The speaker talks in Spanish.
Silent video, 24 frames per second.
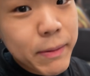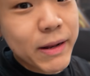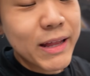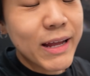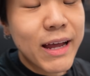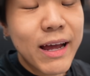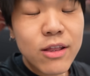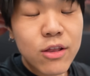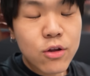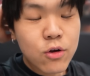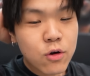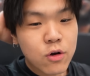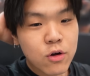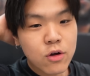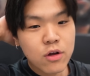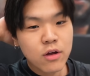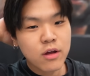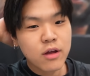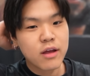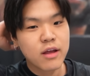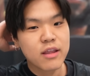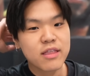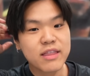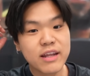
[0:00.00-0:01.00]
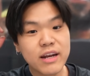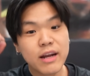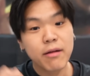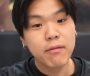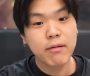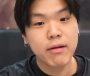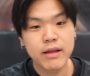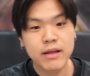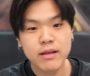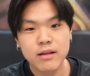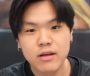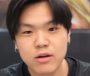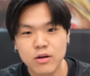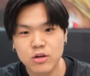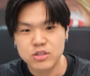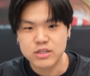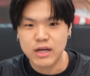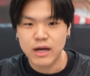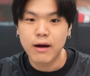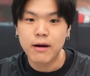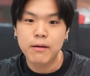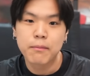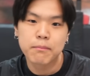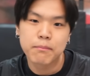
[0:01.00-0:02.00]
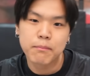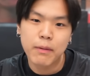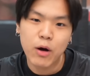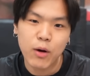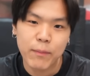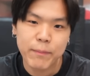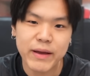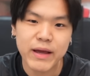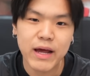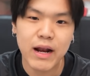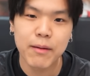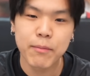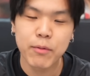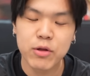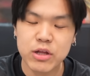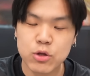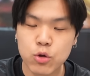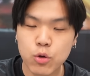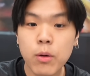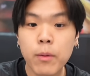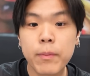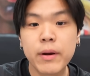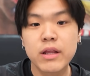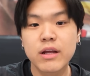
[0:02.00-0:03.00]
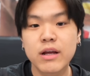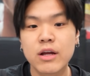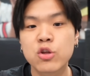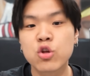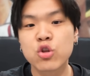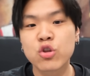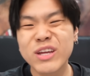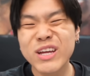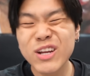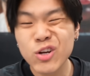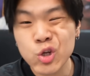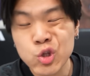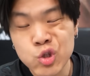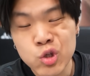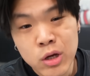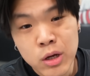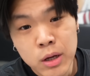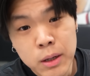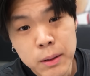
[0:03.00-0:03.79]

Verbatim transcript: practicando dribbling, o sea, vamos a picar la pelota. Estuvimos practicando tiros,